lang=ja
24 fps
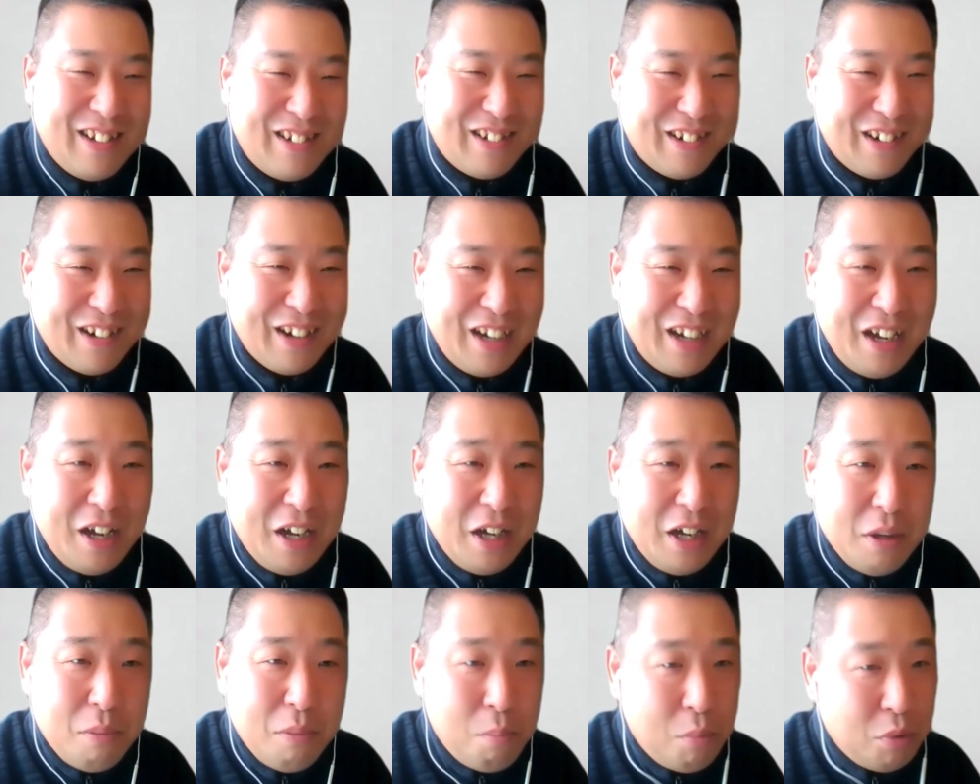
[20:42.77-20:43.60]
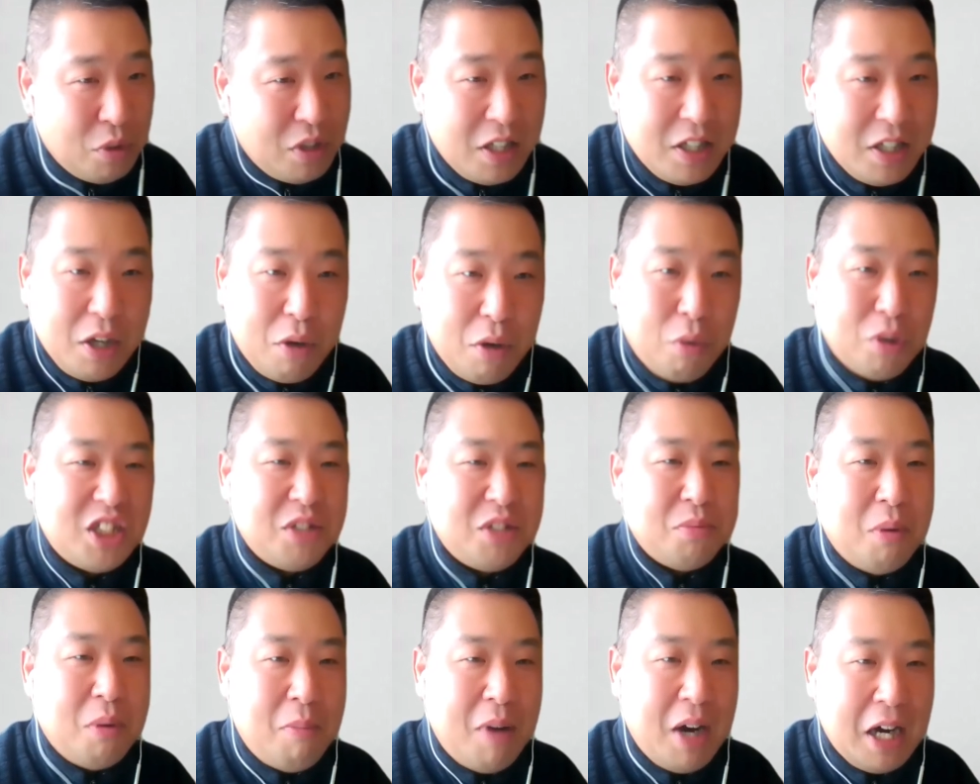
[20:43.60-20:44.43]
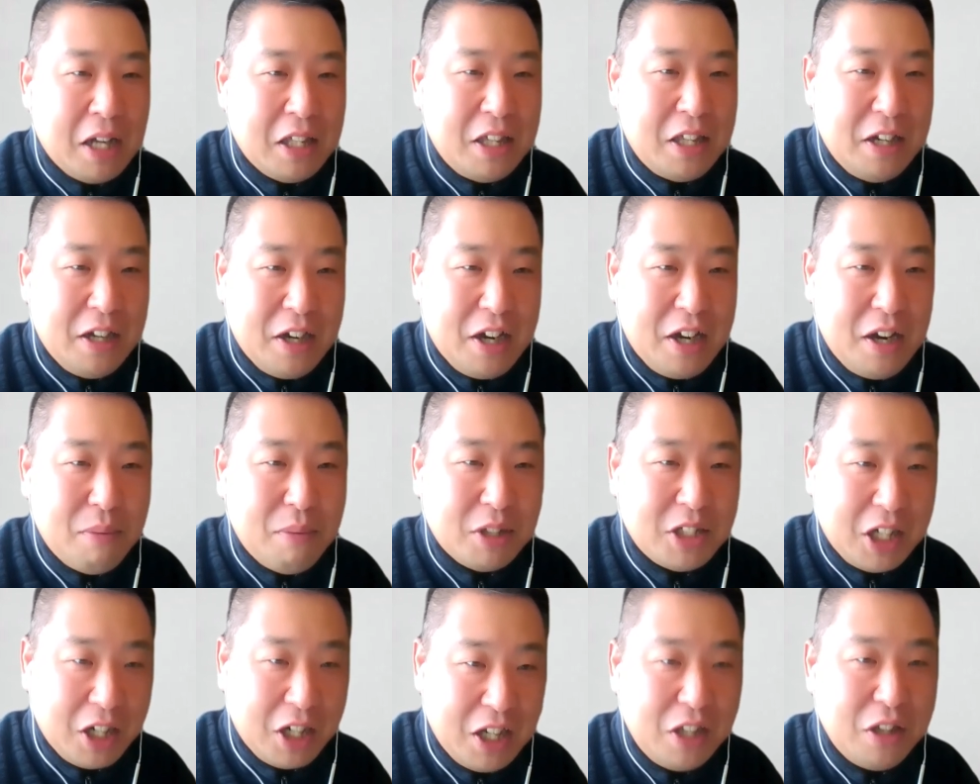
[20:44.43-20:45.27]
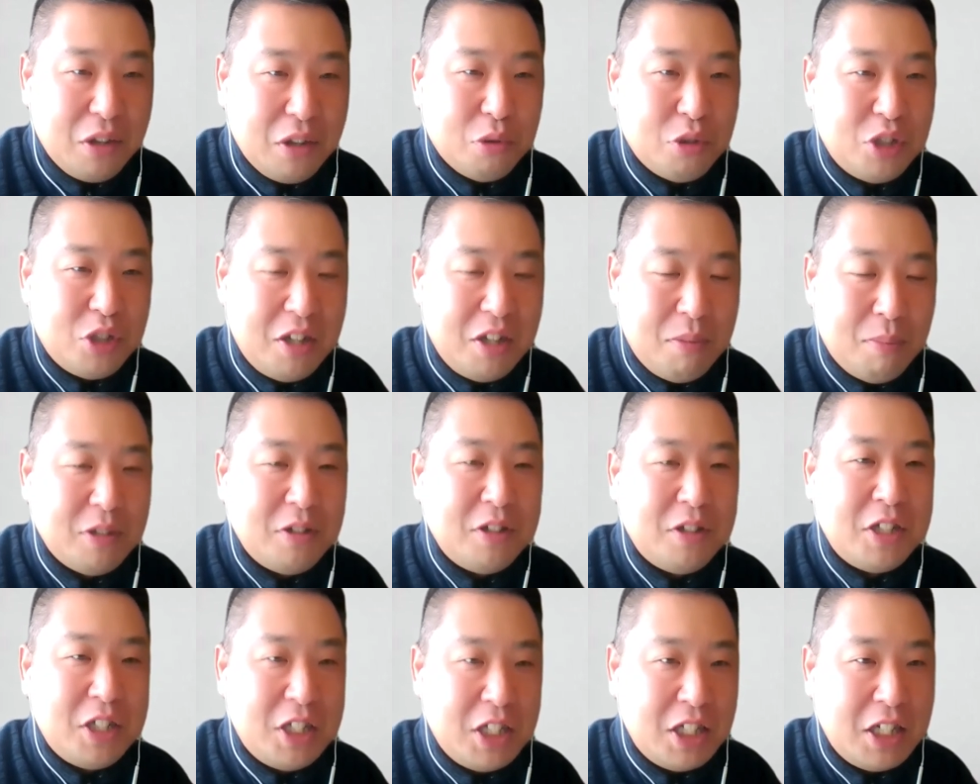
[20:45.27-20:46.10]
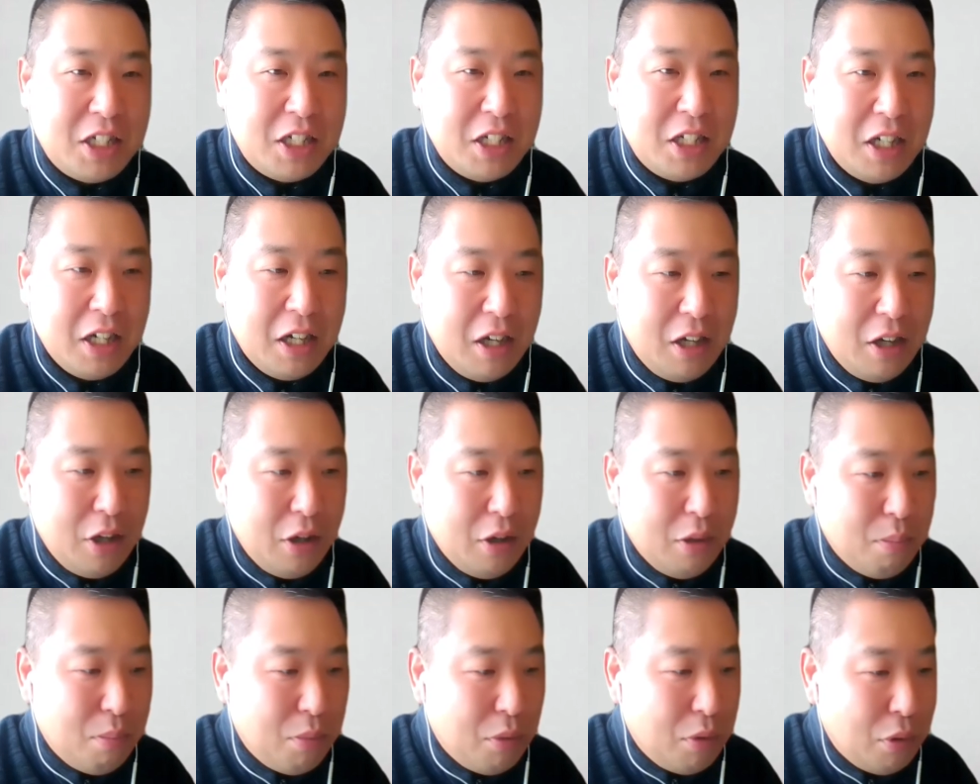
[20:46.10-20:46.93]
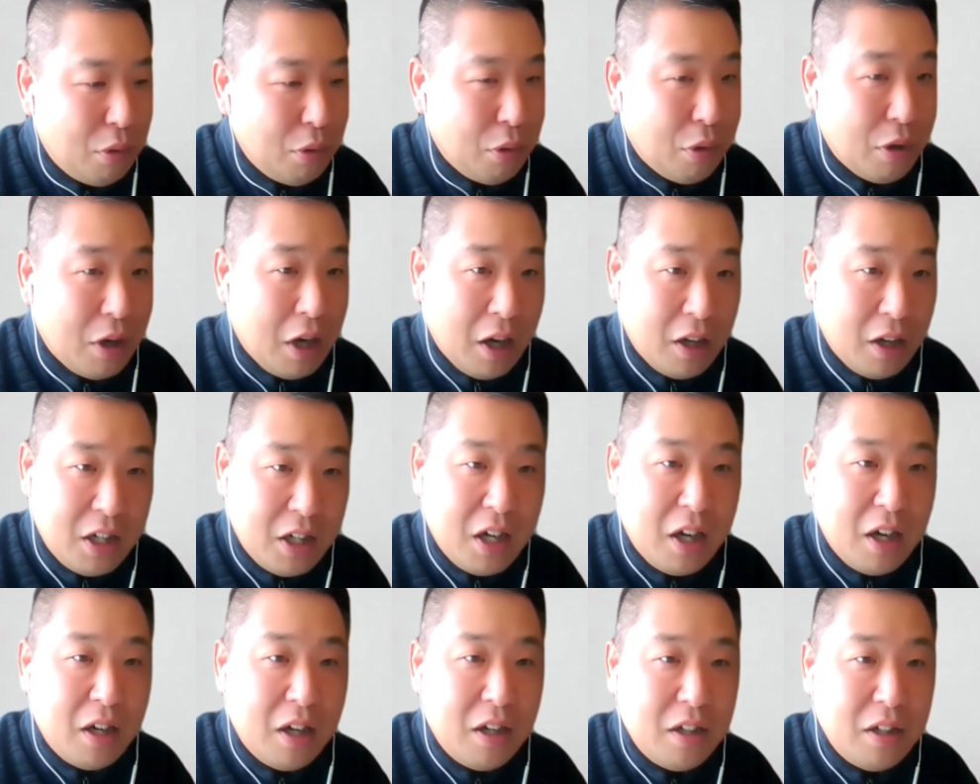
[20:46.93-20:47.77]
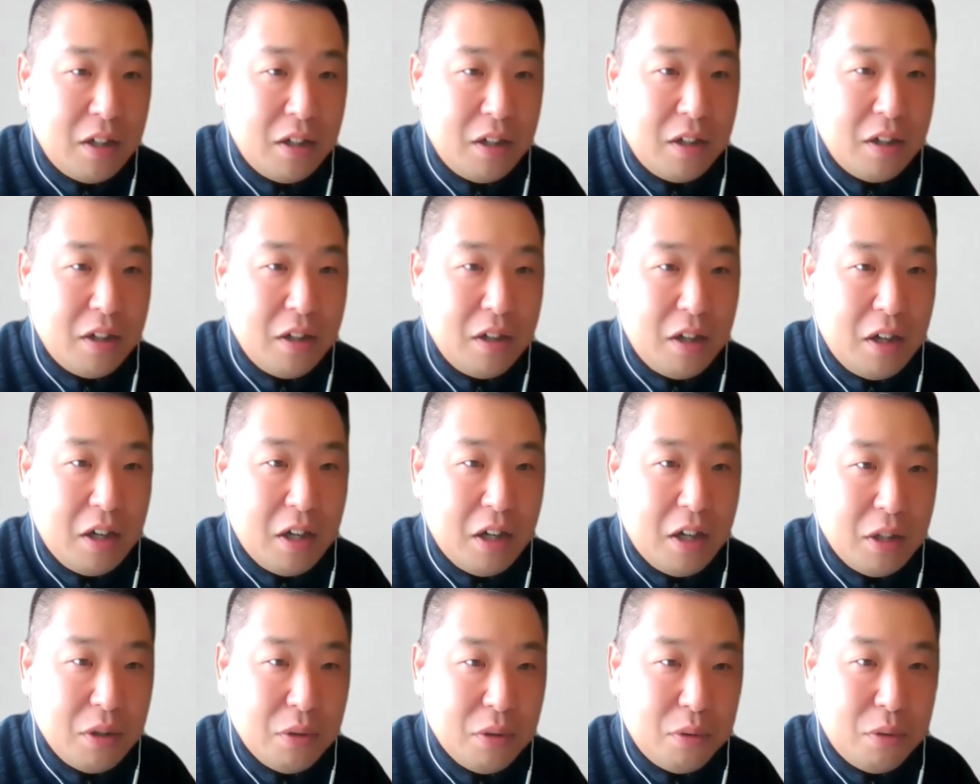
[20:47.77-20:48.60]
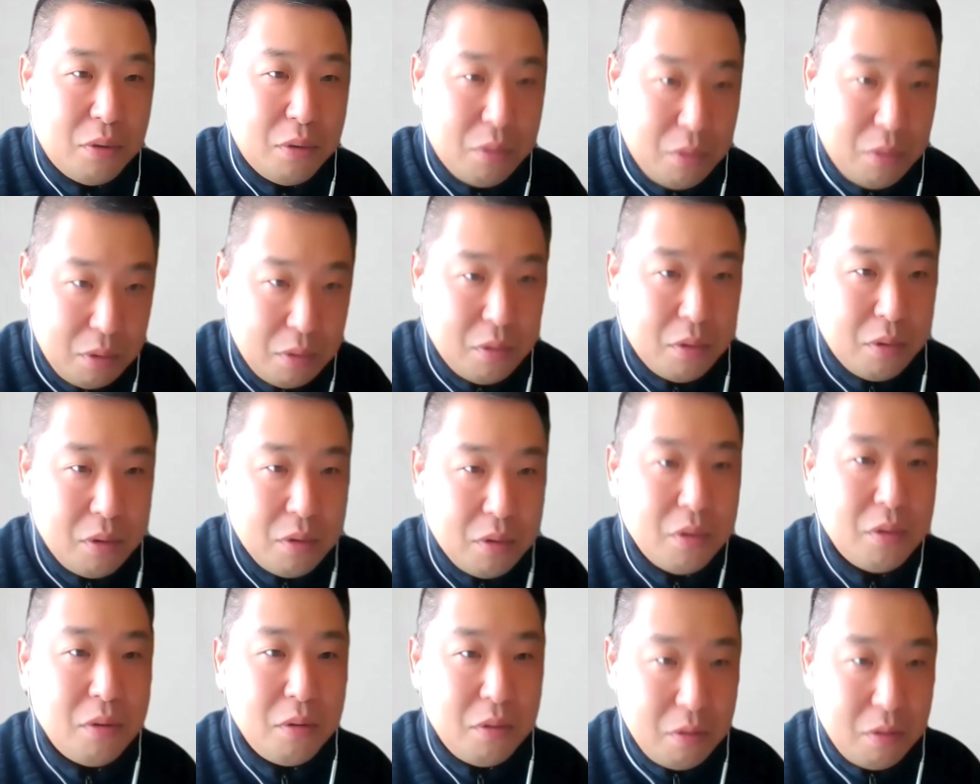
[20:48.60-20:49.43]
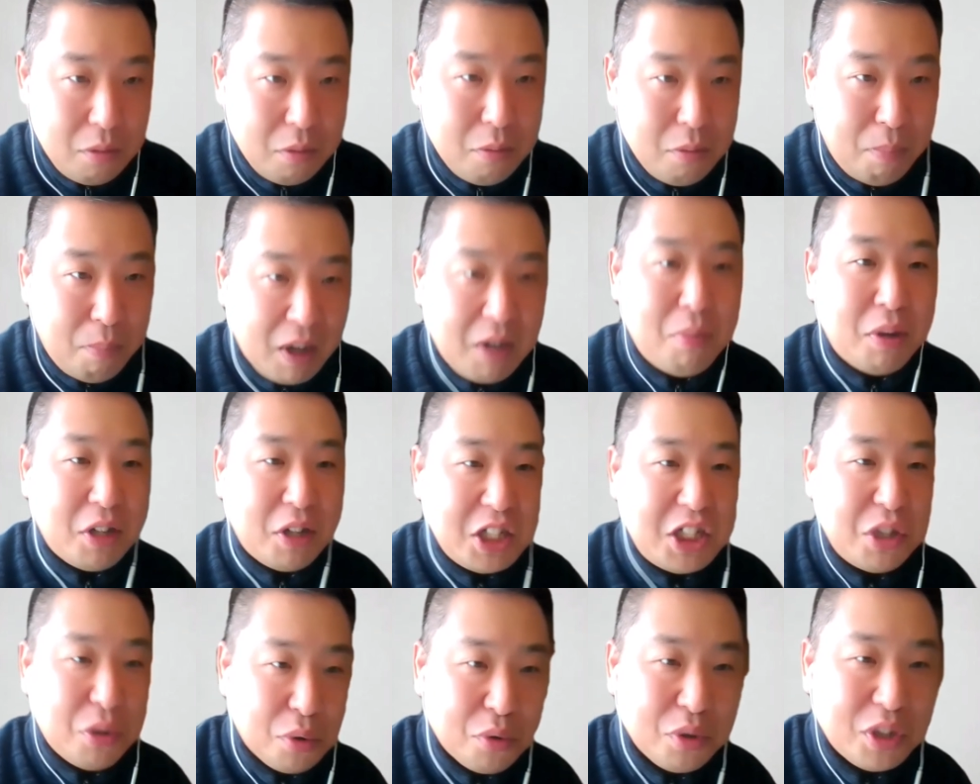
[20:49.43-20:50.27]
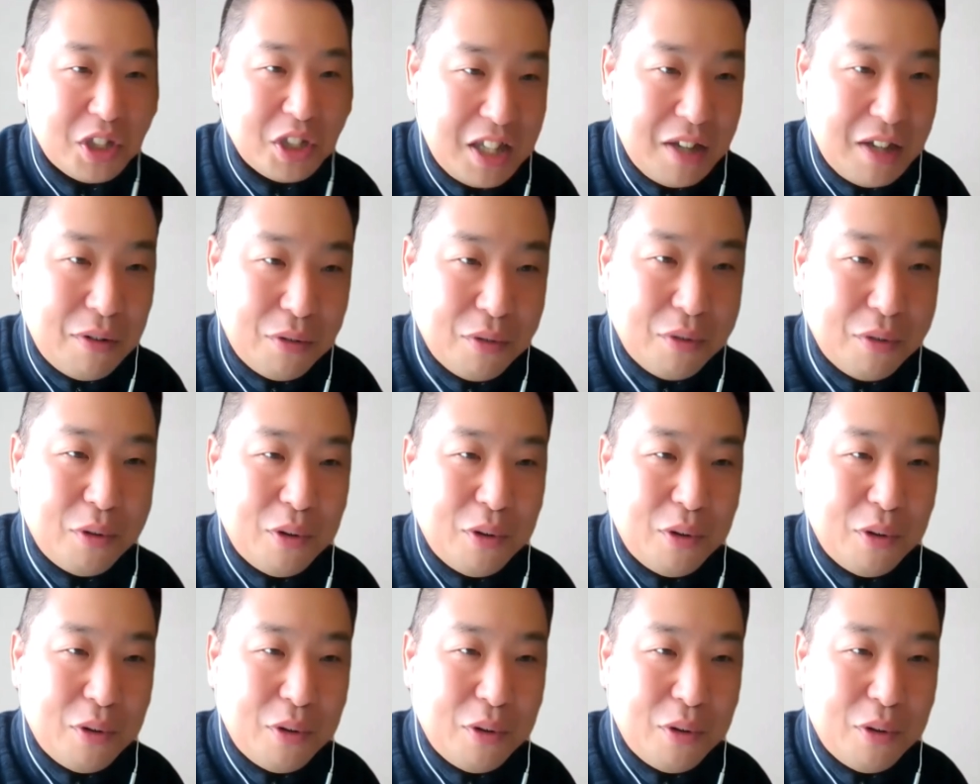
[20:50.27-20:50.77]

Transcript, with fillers: もう全然腰も曲がってなければシャキッとしてますしもうガンガンあのバリバリ仕事してる